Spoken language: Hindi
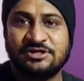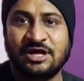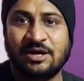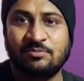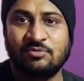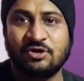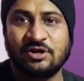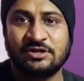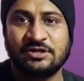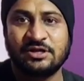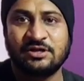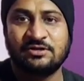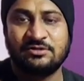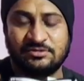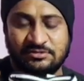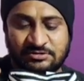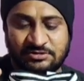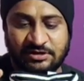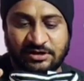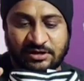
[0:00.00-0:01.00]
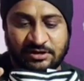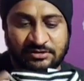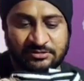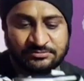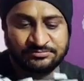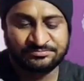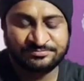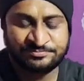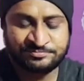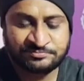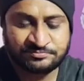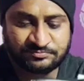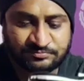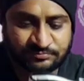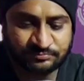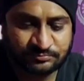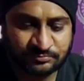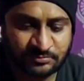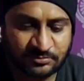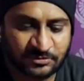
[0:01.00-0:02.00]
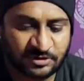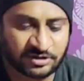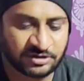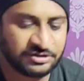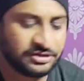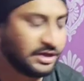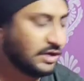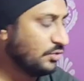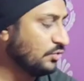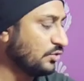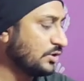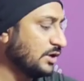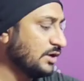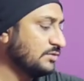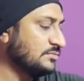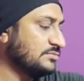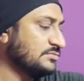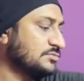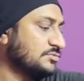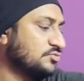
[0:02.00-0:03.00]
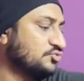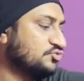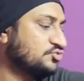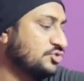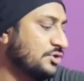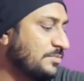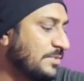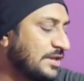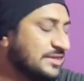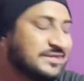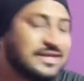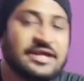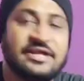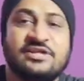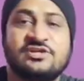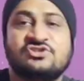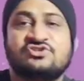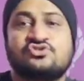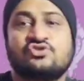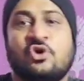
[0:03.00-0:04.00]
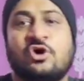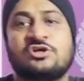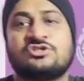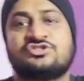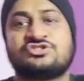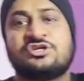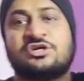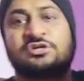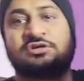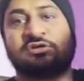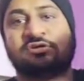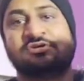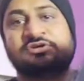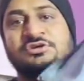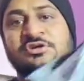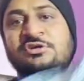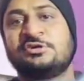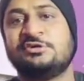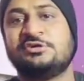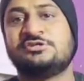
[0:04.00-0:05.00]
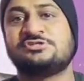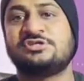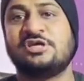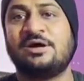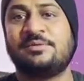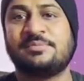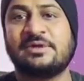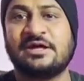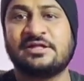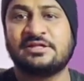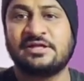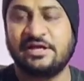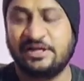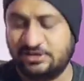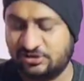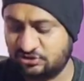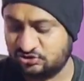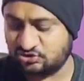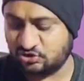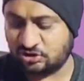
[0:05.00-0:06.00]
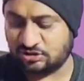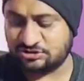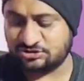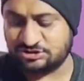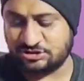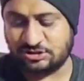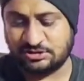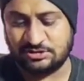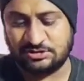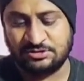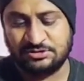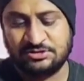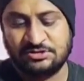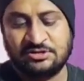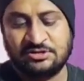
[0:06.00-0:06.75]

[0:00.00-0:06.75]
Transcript: क्या बोला जाए ठीक है ये हो गया उसके बाद ये रिजॉर्ट शर्ट इसे हम कहते हैं रिजॉर्ट शर्ट